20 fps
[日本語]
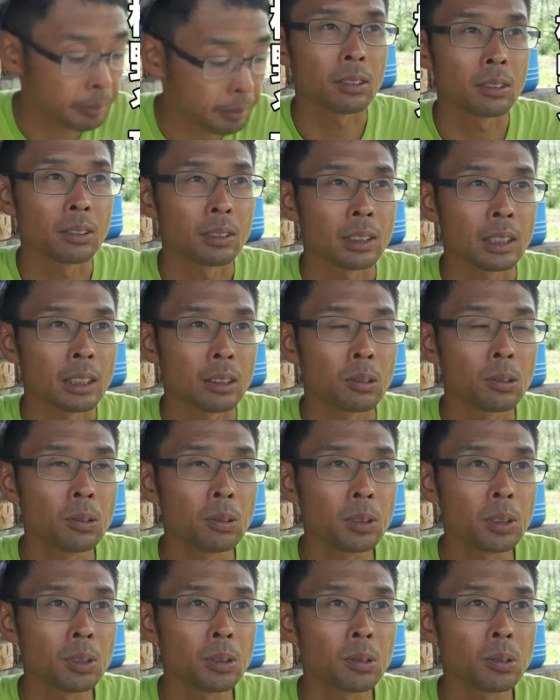だから
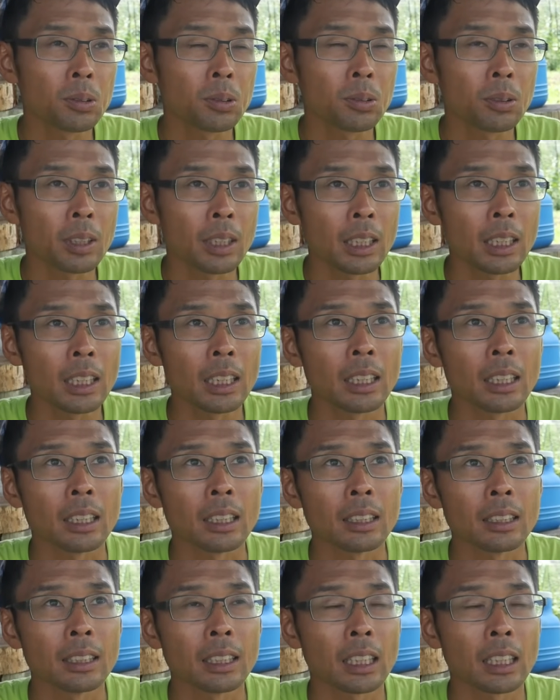こういうことから、